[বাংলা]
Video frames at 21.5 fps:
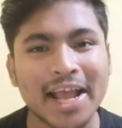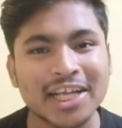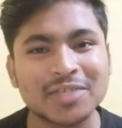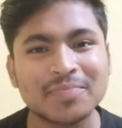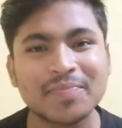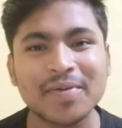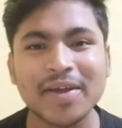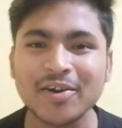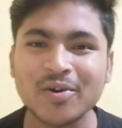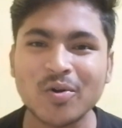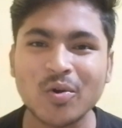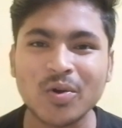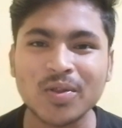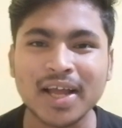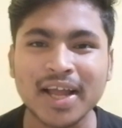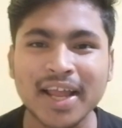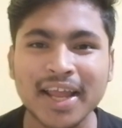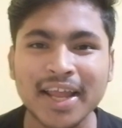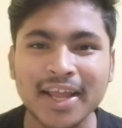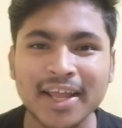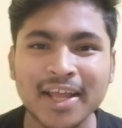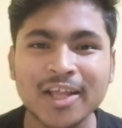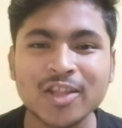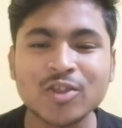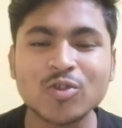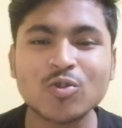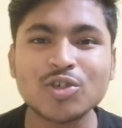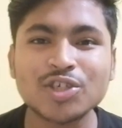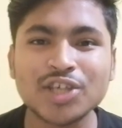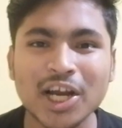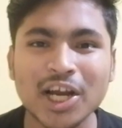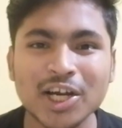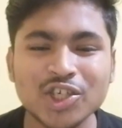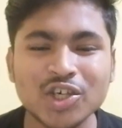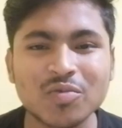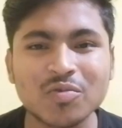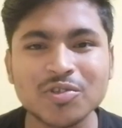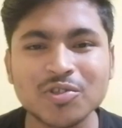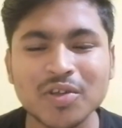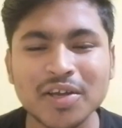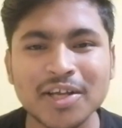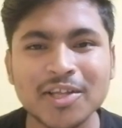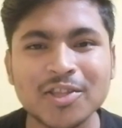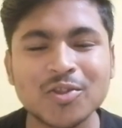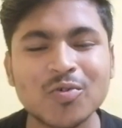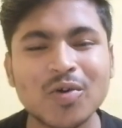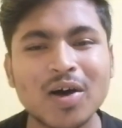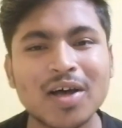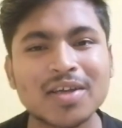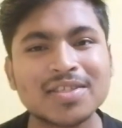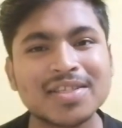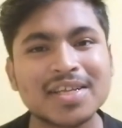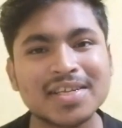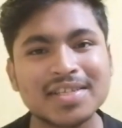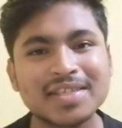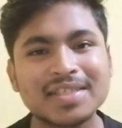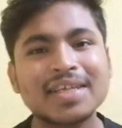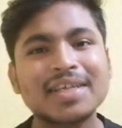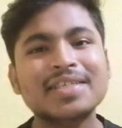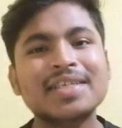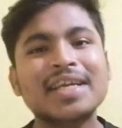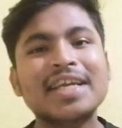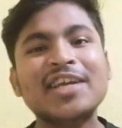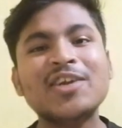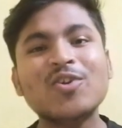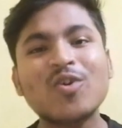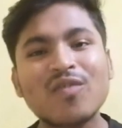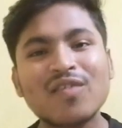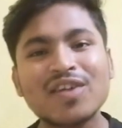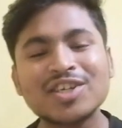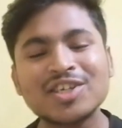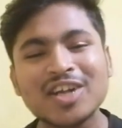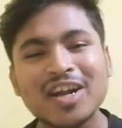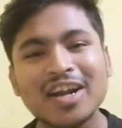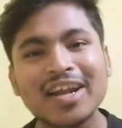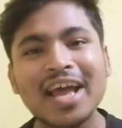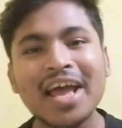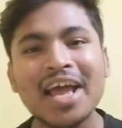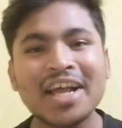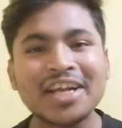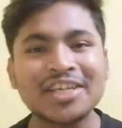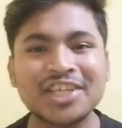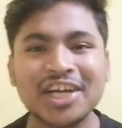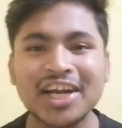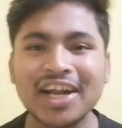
এক্সপেক্ট করে থাকি তো সেই সমস্ত কিন্তু আস্তে আস্তে যে ইনোভেশন